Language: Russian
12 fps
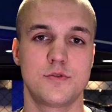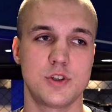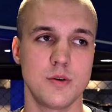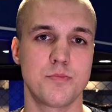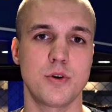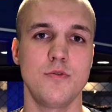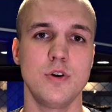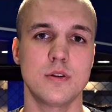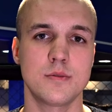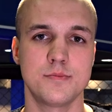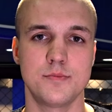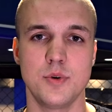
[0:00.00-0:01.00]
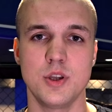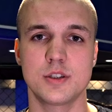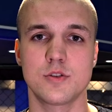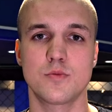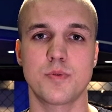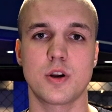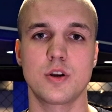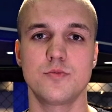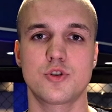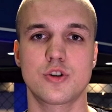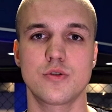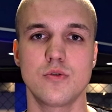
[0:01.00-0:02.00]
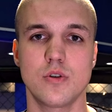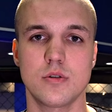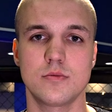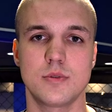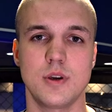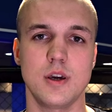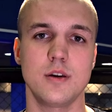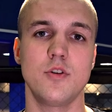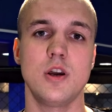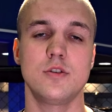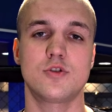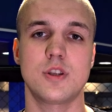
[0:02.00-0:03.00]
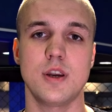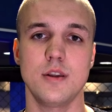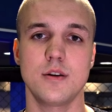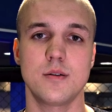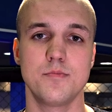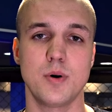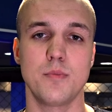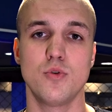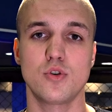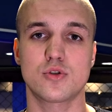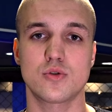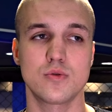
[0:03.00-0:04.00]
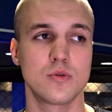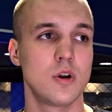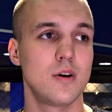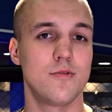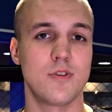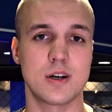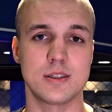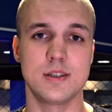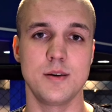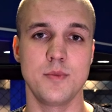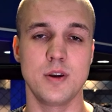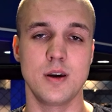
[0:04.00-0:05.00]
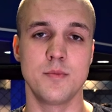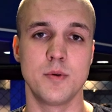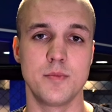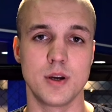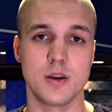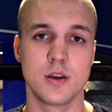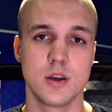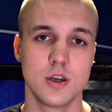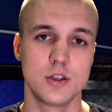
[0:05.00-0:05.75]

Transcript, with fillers: Всем привет, меня зовут Пархимчик Егор, я являюсь тренером по боксу в Академии ММА.